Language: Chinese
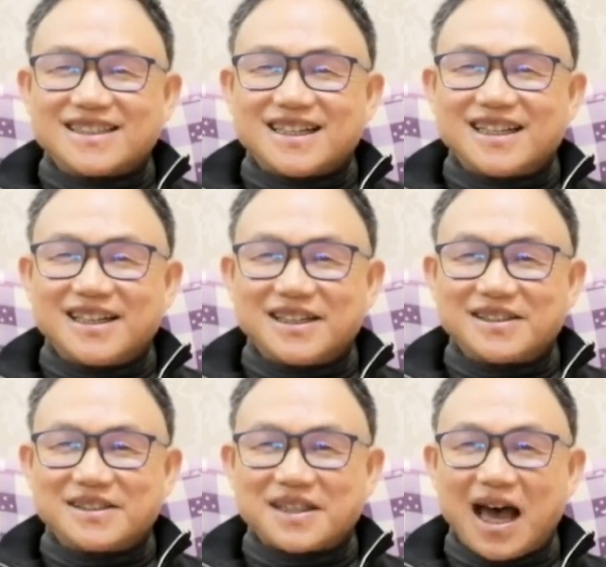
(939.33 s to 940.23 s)
可
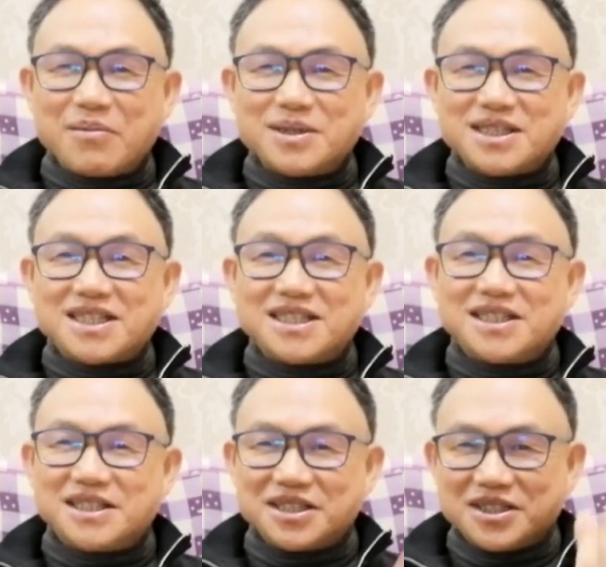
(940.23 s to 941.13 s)
能他们这些
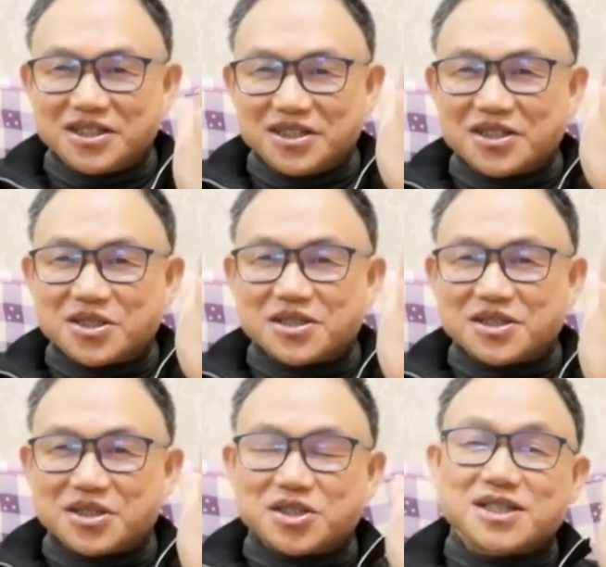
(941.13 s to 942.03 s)

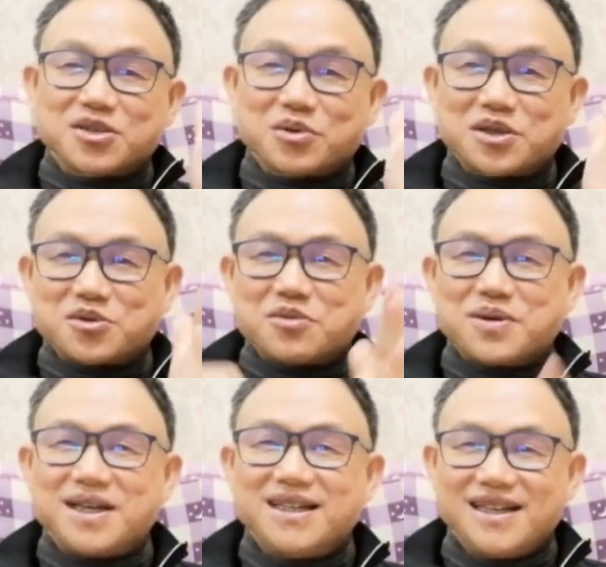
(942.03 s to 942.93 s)
制作的水
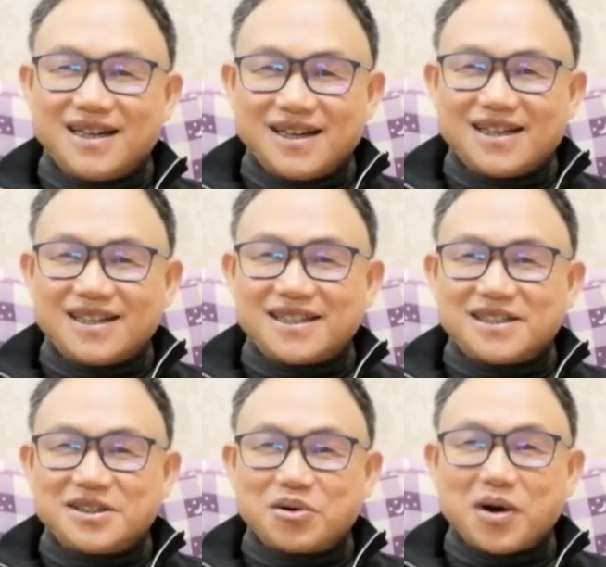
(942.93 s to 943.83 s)
平
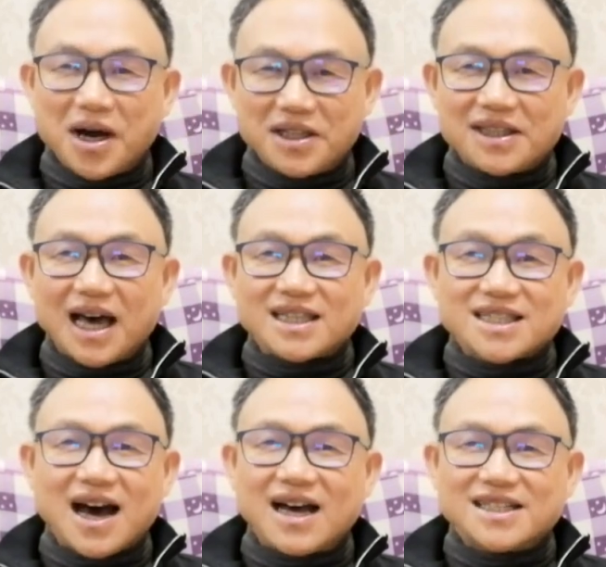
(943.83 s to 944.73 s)
啊有很大的
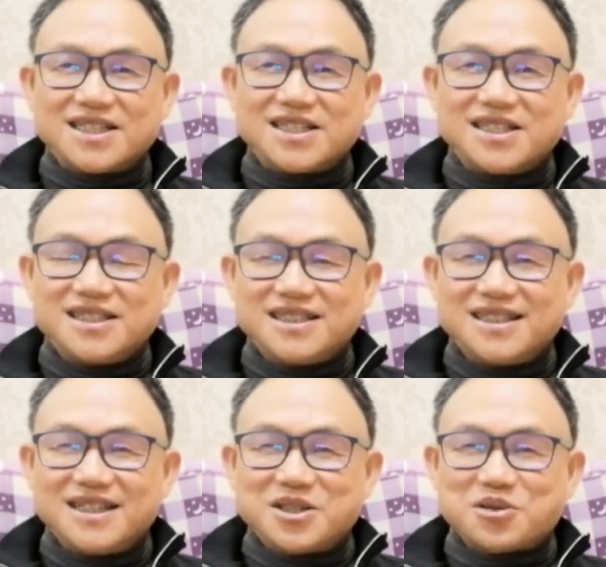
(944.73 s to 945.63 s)
差距，
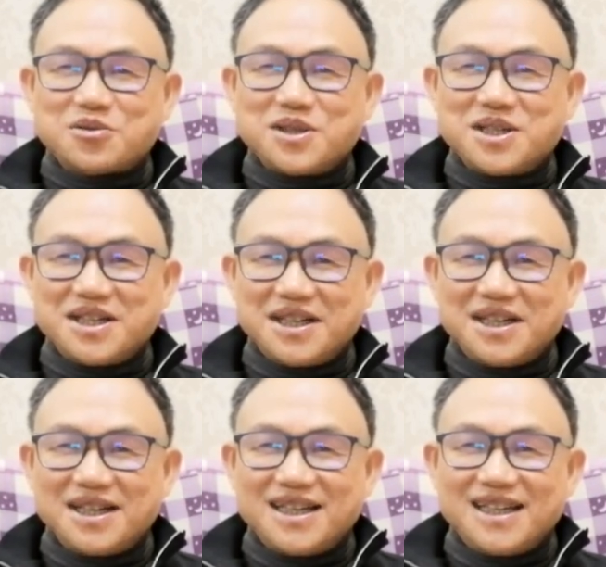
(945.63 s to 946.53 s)
所以。
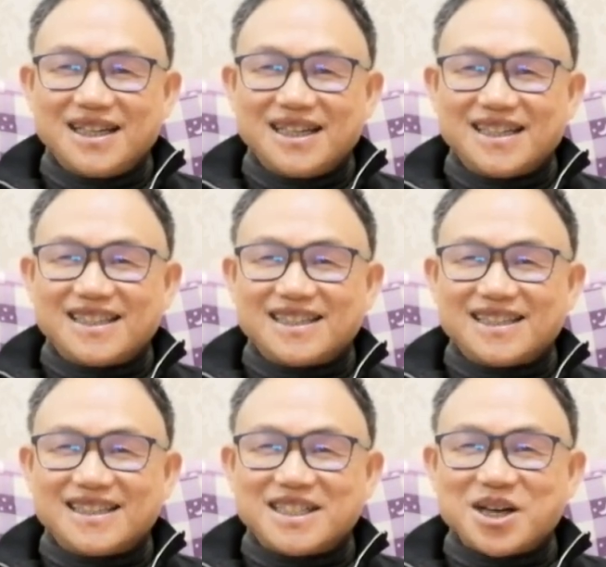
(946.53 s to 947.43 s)

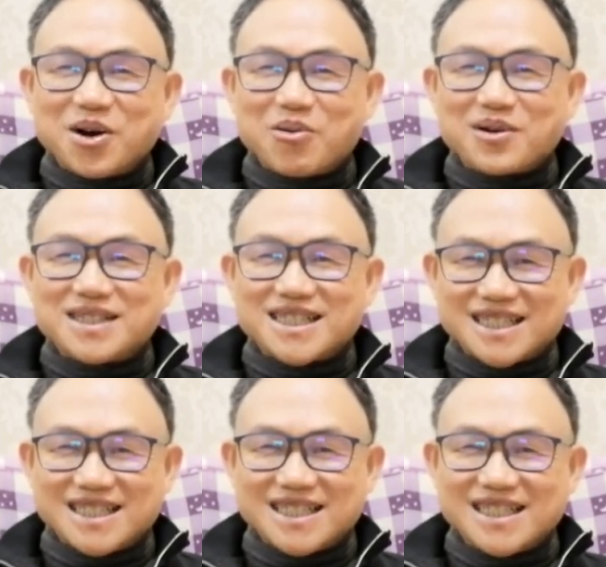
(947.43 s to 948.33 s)
嗯，今后我自
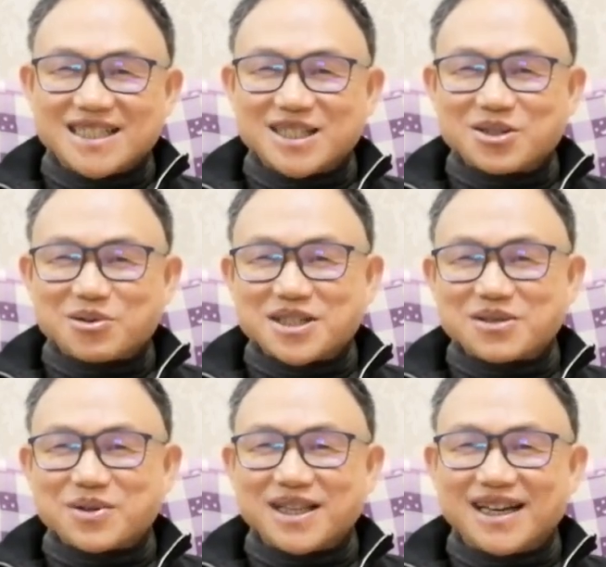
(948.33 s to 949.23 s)
己制作
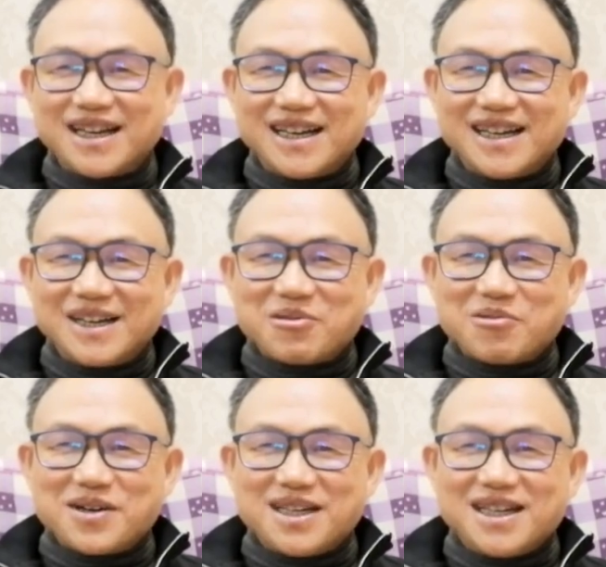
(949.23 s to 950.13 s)
视频呢，
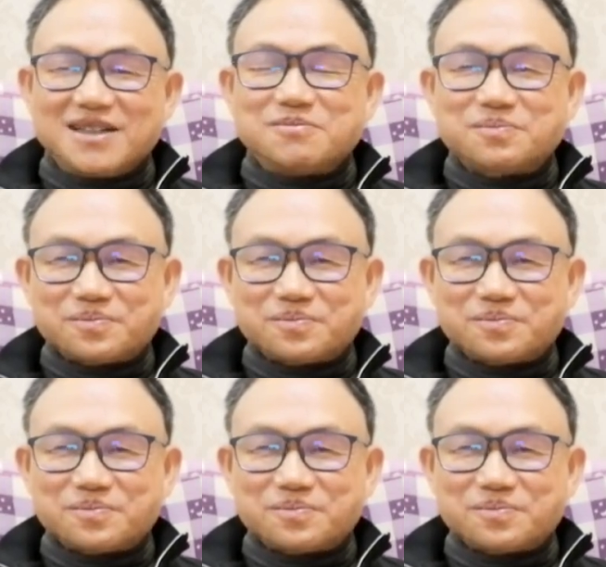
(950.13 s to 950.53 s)
我也